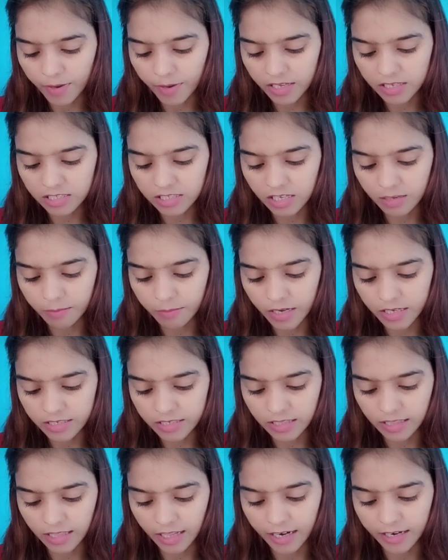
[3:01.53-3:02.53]
प्रेस द
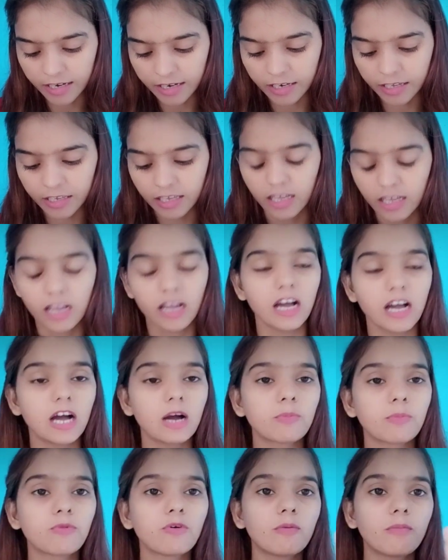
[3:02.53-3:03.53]
मास्क लाइटली
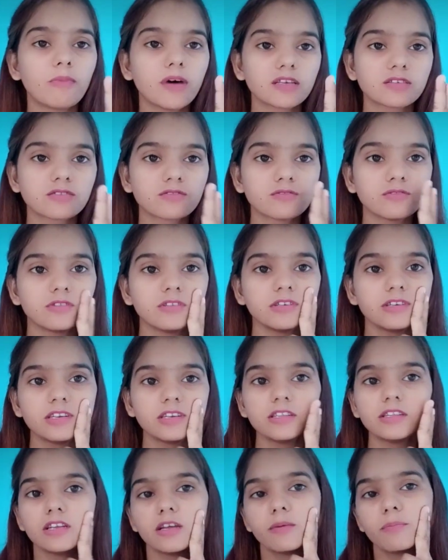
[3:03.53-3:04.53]
आपको मास्क को
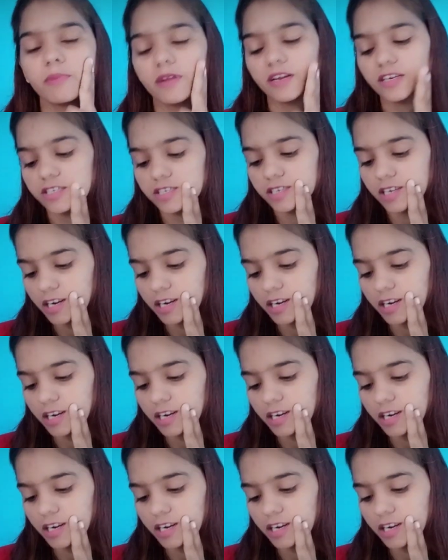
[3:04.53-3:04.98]
धीरे धीरे प्रेस